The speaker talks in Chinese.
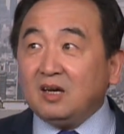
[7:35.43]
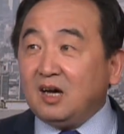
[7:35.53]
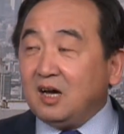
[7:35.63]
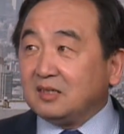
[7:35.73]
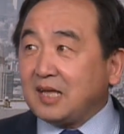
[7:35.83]

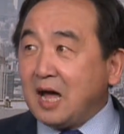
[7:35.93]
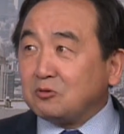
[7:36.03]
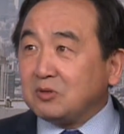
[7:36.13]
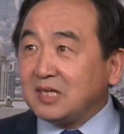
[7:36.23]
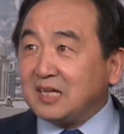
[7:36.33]
呃，他
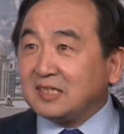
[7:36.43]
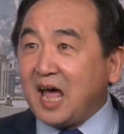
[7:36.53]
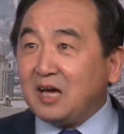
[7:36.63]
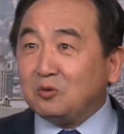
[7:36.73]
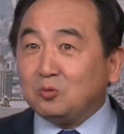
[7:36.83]
说在
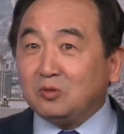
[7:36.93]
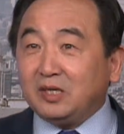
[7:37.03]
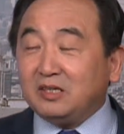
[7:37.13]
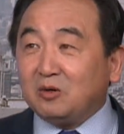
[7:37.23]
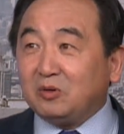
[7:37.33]
太湖
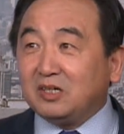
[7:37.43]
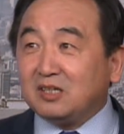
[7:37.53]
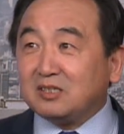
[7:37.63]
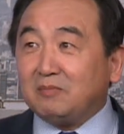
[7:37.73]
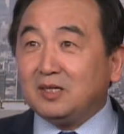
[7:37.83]
里有一
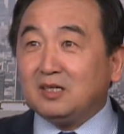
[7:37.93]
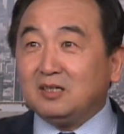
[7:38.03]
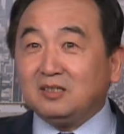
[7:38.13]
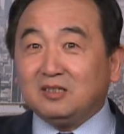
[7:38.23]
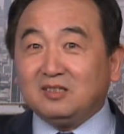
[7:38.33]
个什
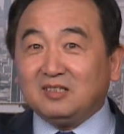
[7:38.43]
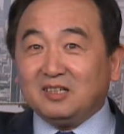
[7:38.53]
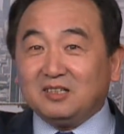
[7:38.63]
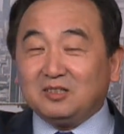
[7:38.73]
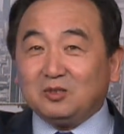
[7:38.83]
么
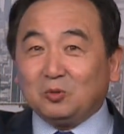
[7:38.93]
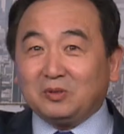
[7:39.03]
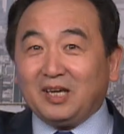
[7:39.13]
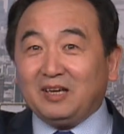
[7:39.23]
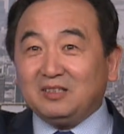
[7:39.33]
这个酒
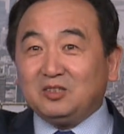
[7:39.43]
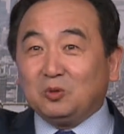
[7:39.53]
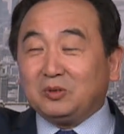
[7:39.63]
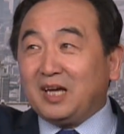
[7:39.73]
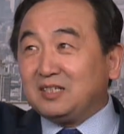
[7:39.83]
店，
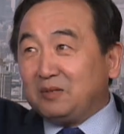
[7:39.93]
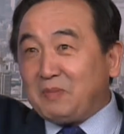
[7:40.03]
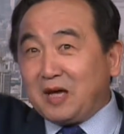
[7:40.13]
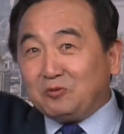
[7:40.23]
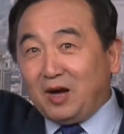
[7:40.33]
酒店是
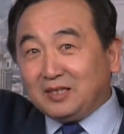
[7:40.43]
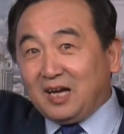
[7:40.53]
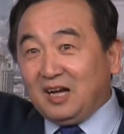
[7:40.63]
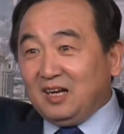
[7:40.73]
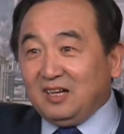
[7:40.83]
半圆
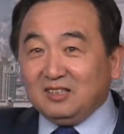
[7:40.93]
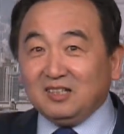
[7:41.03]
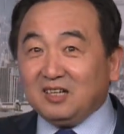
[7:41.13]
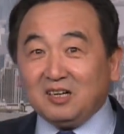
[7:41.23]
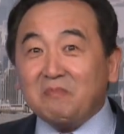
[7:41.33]
的，
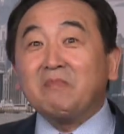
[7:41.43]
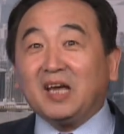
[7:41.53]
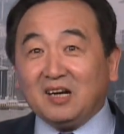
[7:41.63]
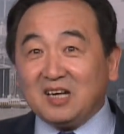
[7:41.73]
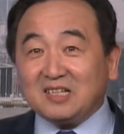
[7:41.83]
那个很
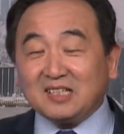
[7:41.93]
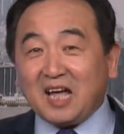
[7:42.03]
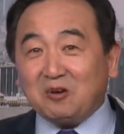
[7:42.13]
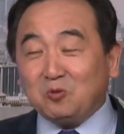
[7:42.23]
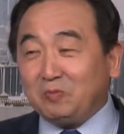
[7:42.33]
美了，在
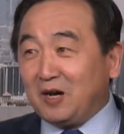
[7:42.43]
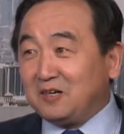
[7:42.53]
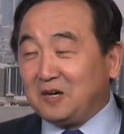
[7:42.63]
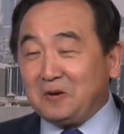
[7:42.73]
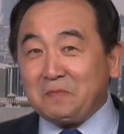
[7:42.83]
太湖边
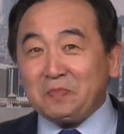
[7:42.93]
上。